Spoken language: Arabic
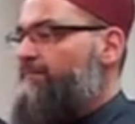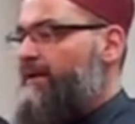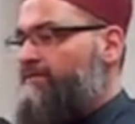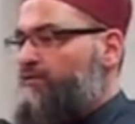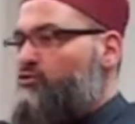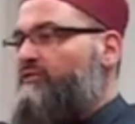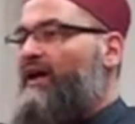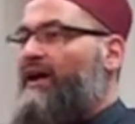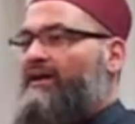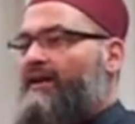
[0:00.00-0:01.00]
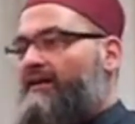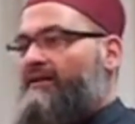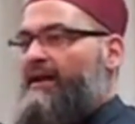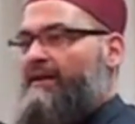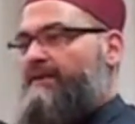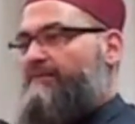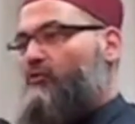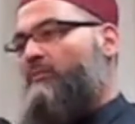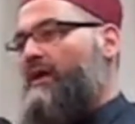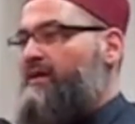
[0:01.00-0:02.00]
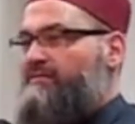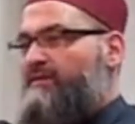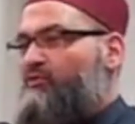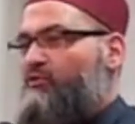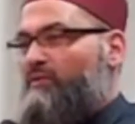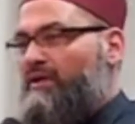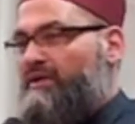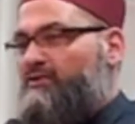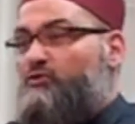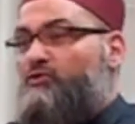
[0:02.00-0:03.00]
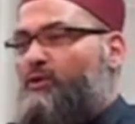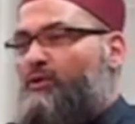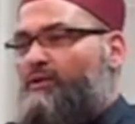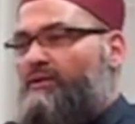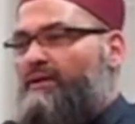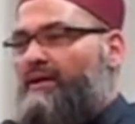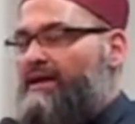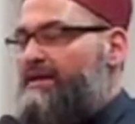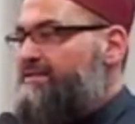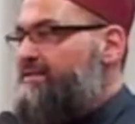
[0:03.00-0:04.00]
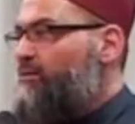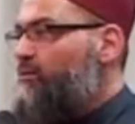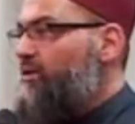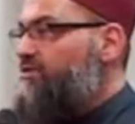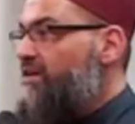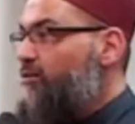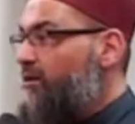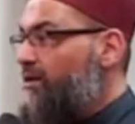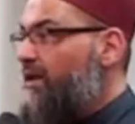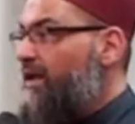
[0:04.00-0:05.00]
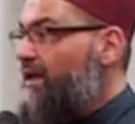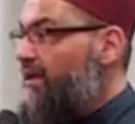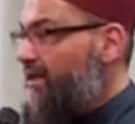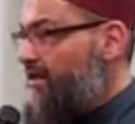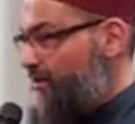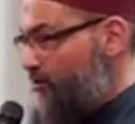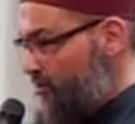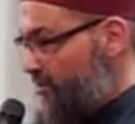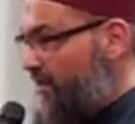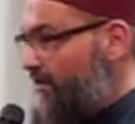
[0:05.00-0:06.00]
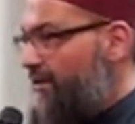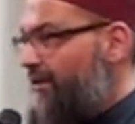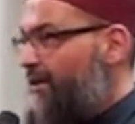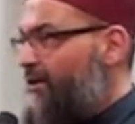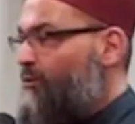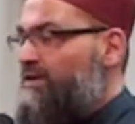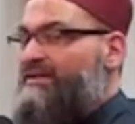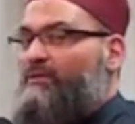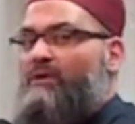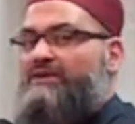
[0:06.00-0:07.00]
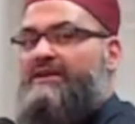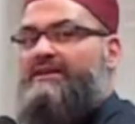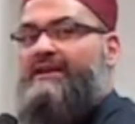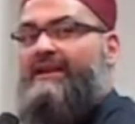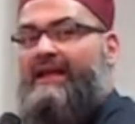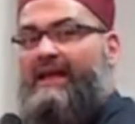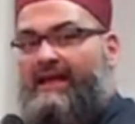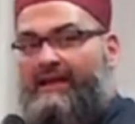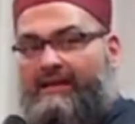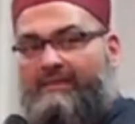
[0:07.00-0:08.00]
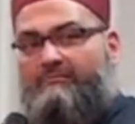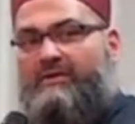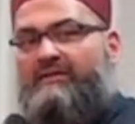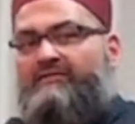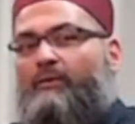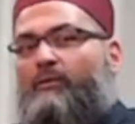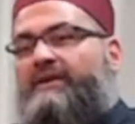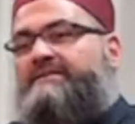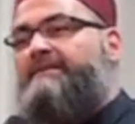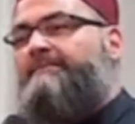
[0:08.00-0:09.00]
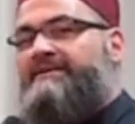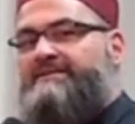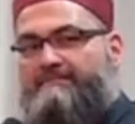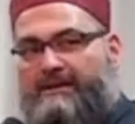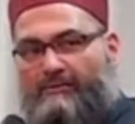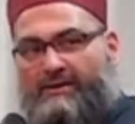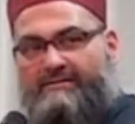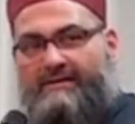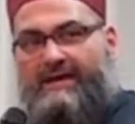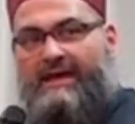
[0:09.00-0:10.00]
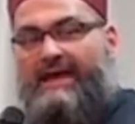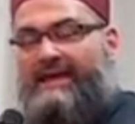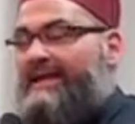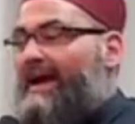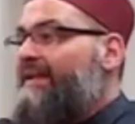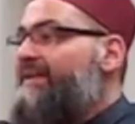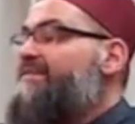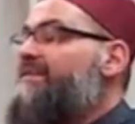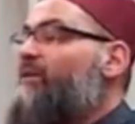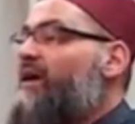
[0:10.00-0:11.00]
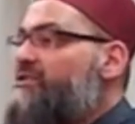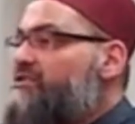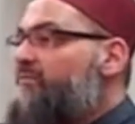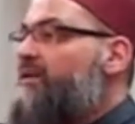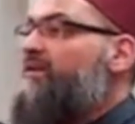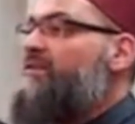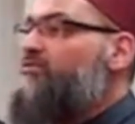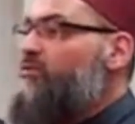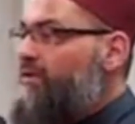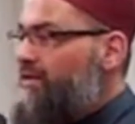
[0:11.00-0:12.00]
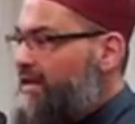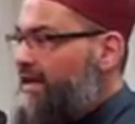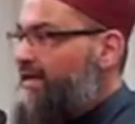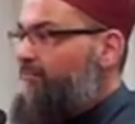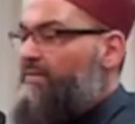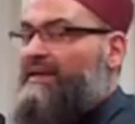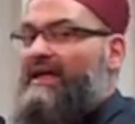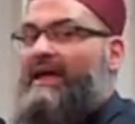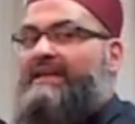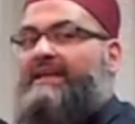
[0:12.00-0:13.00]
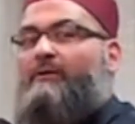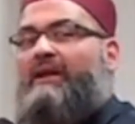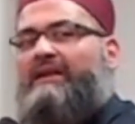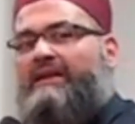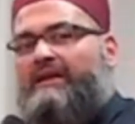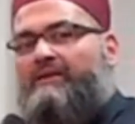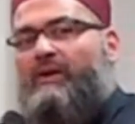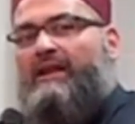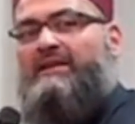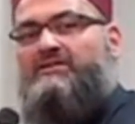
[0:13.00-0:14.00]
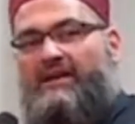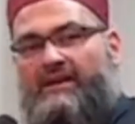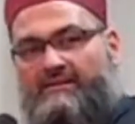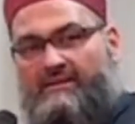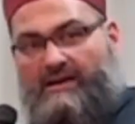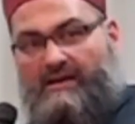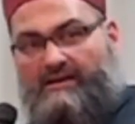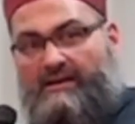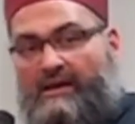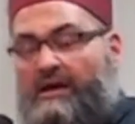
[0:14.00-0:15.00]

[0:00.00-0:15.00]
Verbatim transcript: كانت تشوف حالها امام امهات المؤمنين شو تقول لهم زوجكن اهاليكن وزوجني الله من فوق سبع سماوات يعني زواجي من رسول الله من غير ولي ولا شاهدين